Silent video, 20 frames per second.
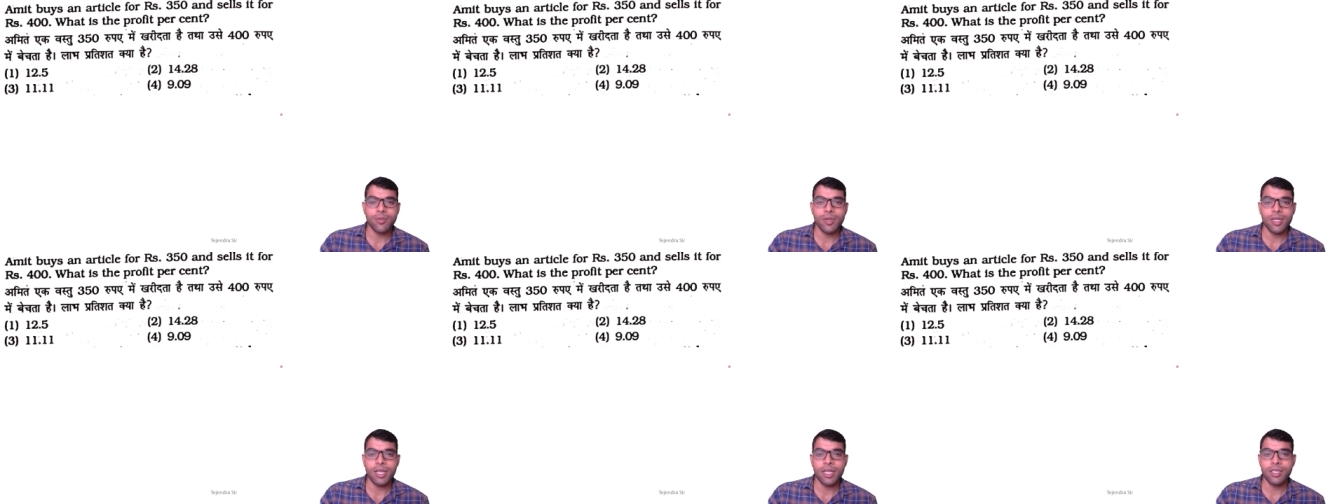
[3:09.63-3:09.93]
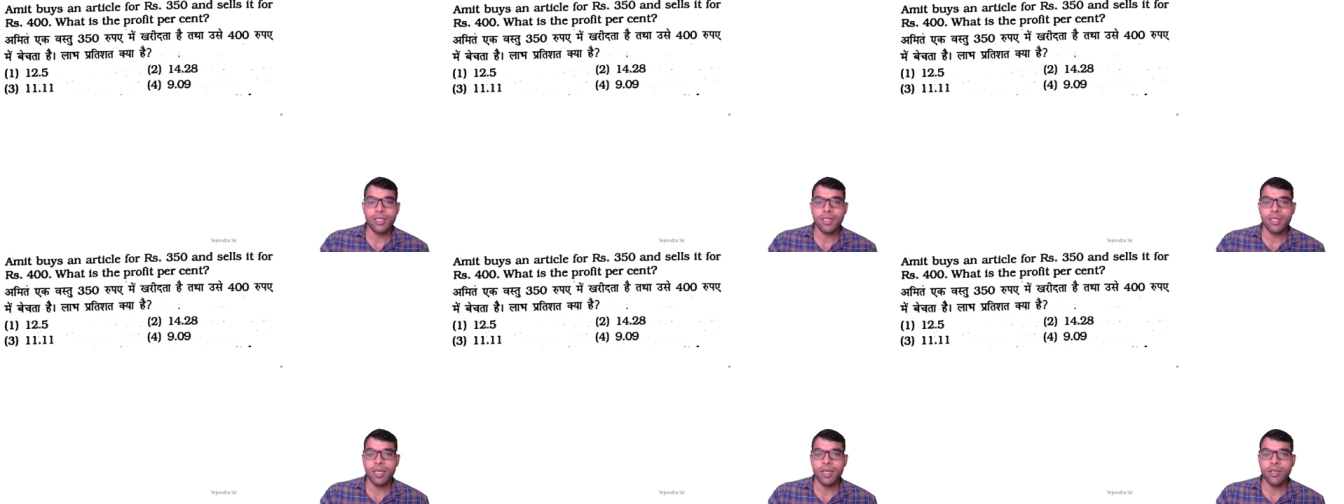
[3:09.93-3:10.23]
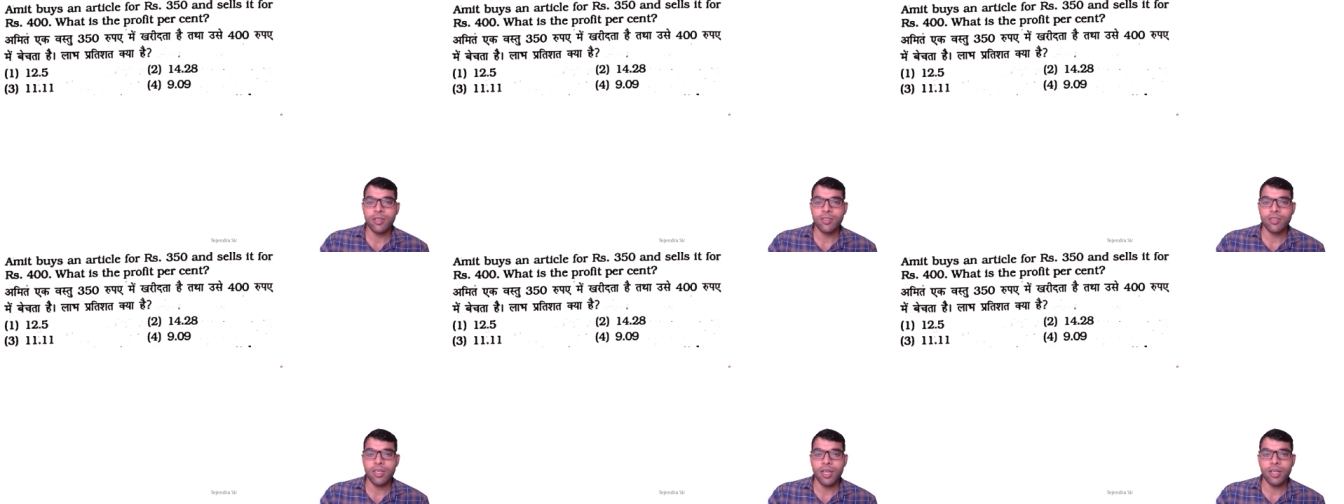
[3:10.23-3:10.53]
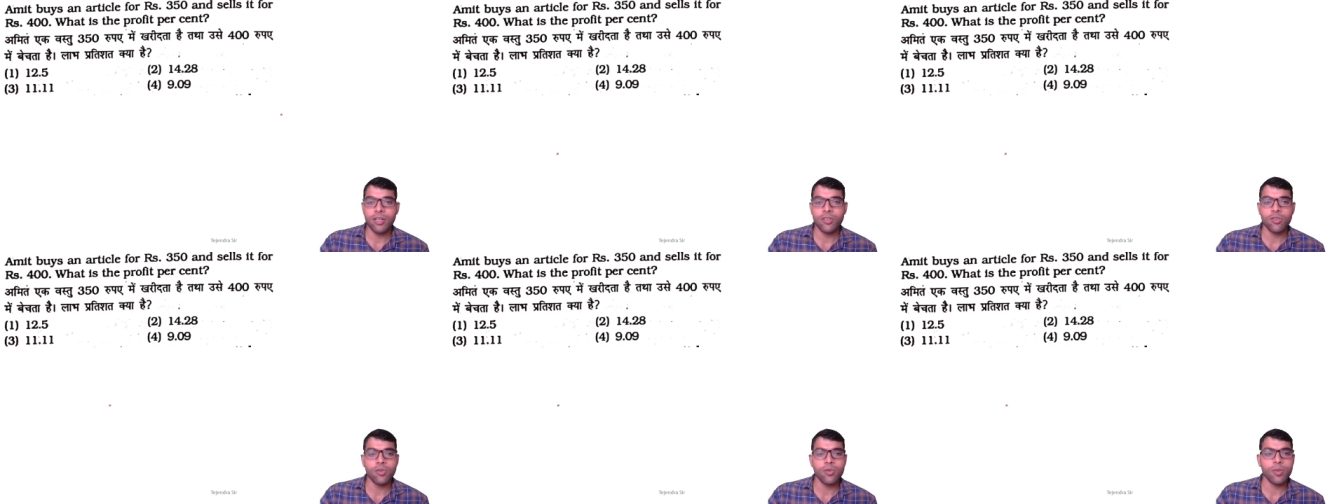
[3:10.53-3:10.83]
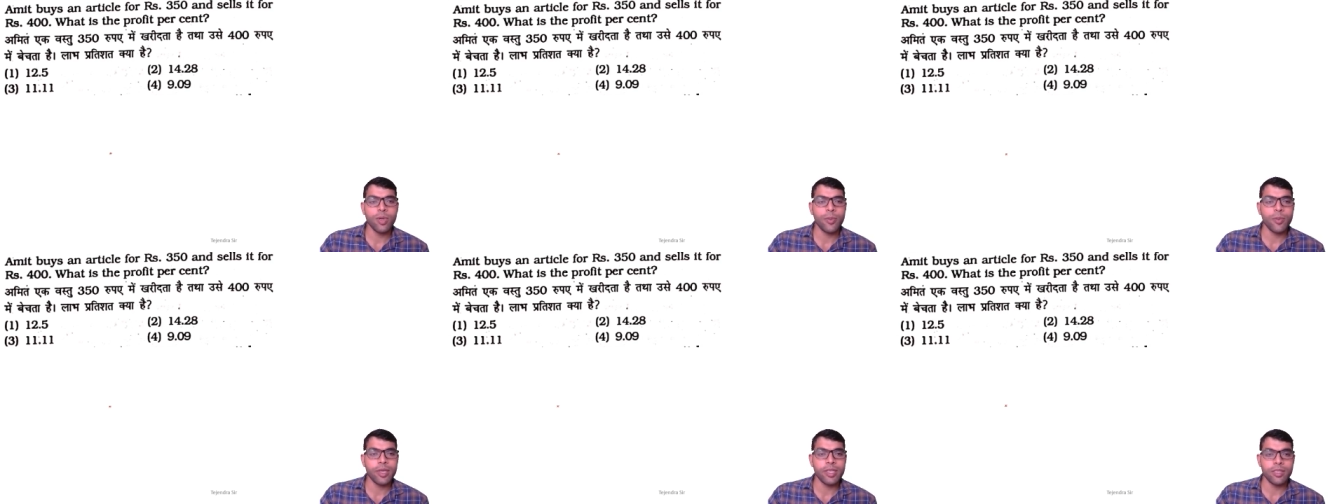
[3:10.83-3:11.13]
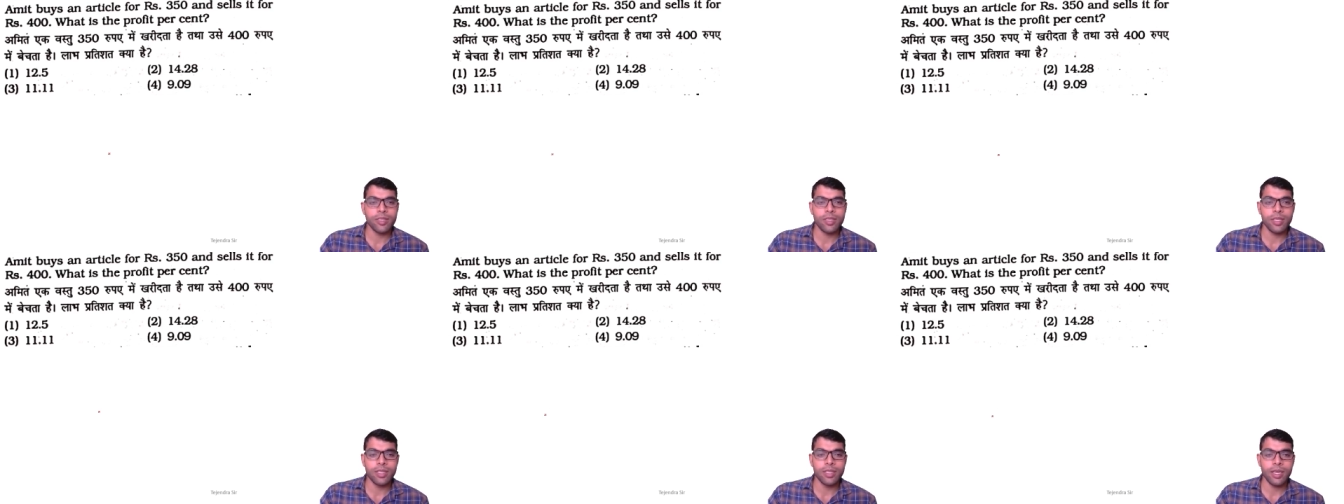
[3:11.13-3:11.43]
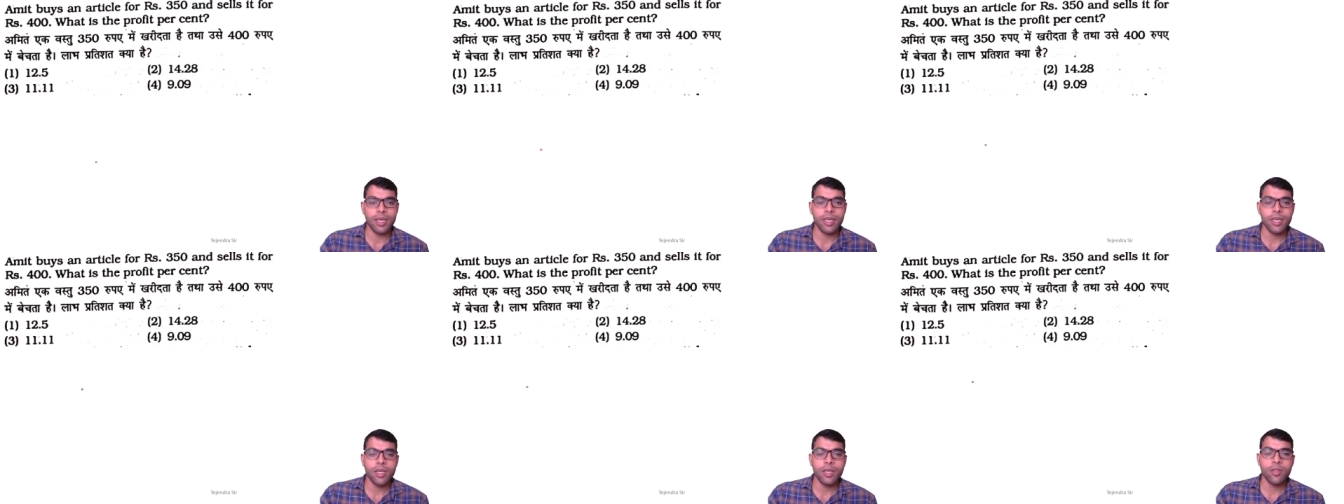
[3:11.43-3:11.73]
में खरीदता है और 400 में बेच देता
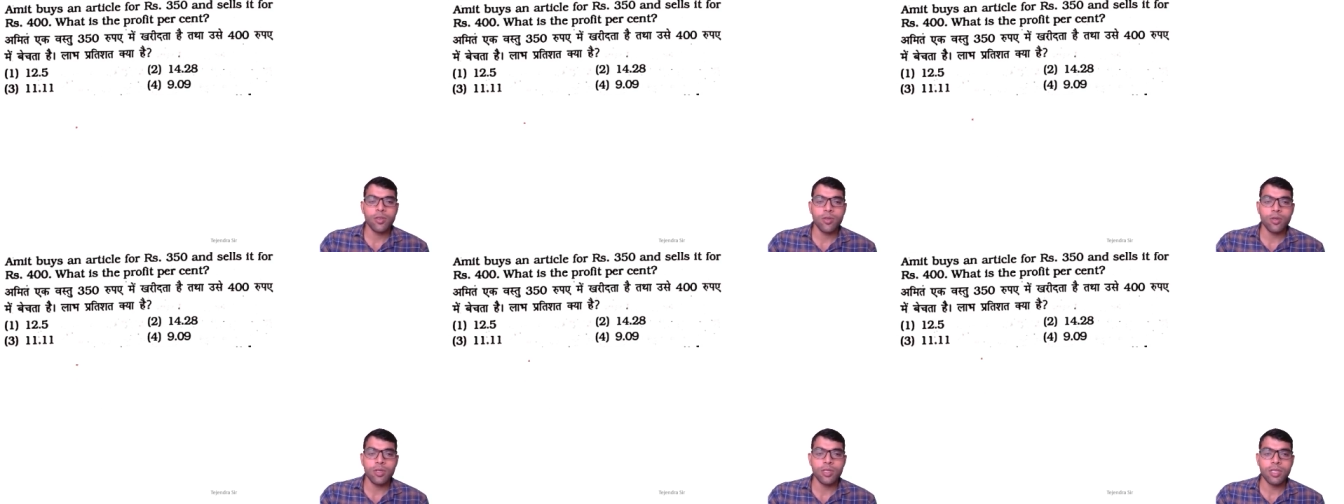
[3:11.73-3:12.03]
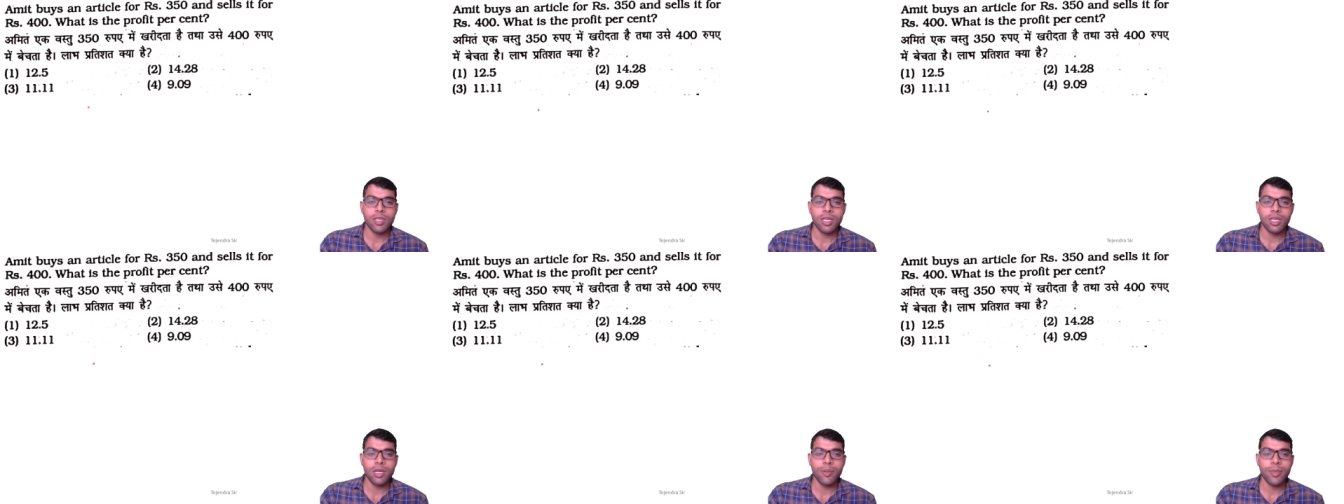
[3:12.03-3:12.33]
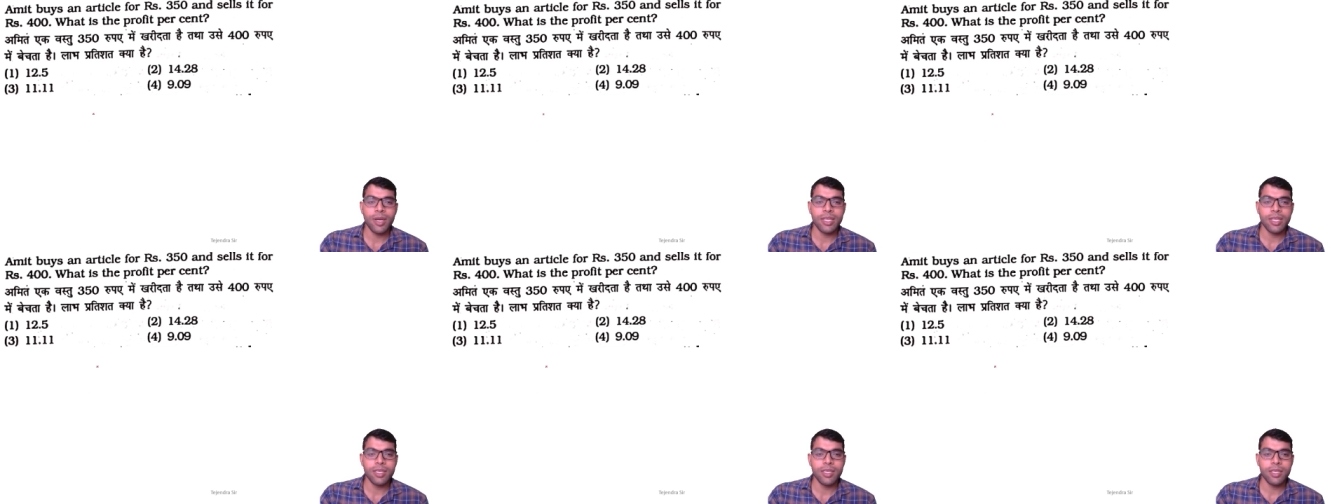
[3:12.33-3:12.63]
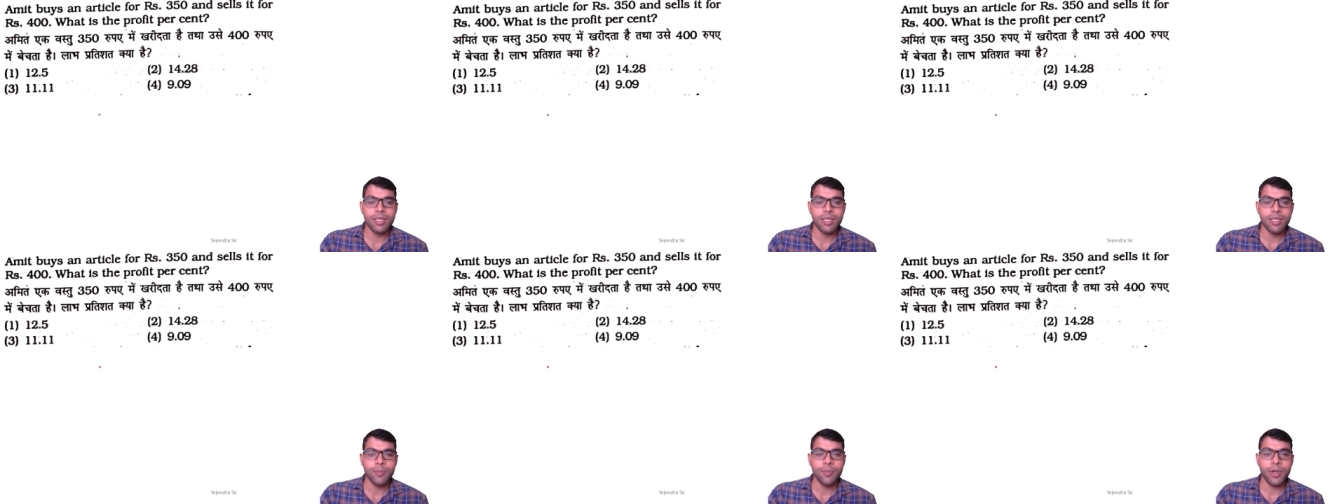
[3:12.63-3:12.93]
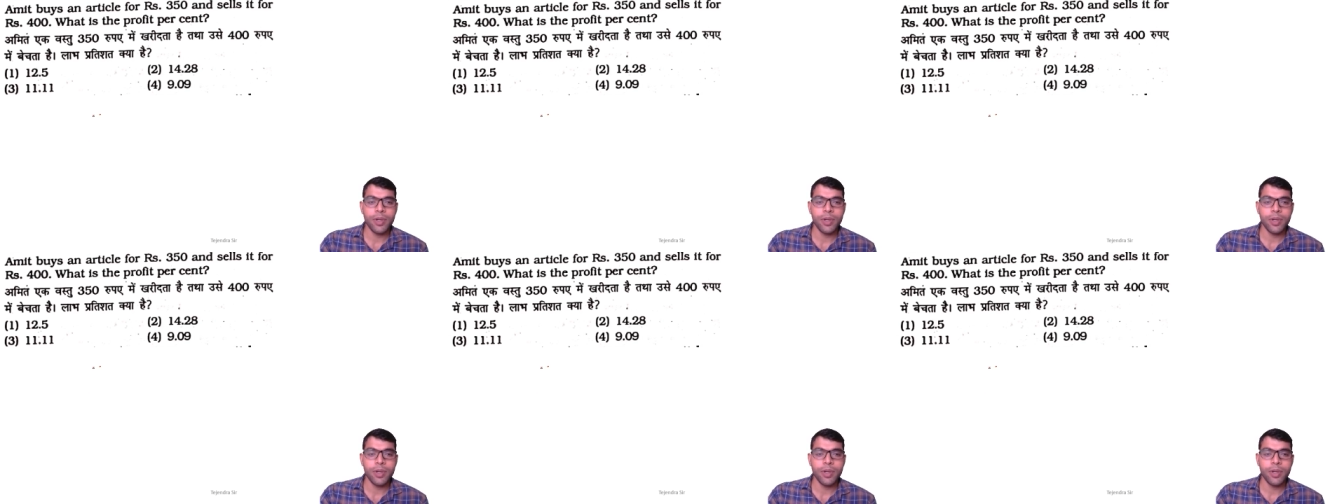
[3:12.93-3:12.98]
है तो कितने कमा दिए जी